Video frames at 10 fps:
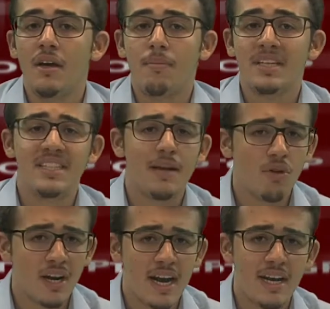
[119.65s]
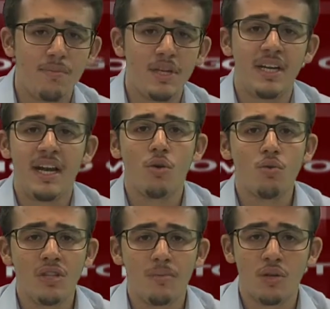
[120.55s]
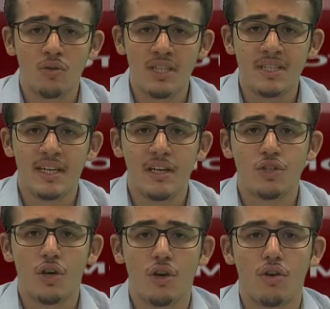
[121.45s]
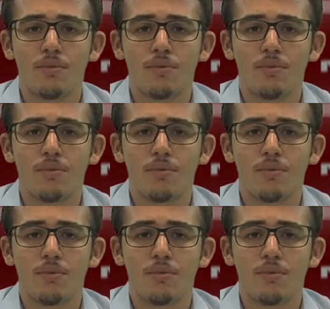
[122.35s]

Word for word: Passiamo al rugby, che è l'ultima notizia del giorno.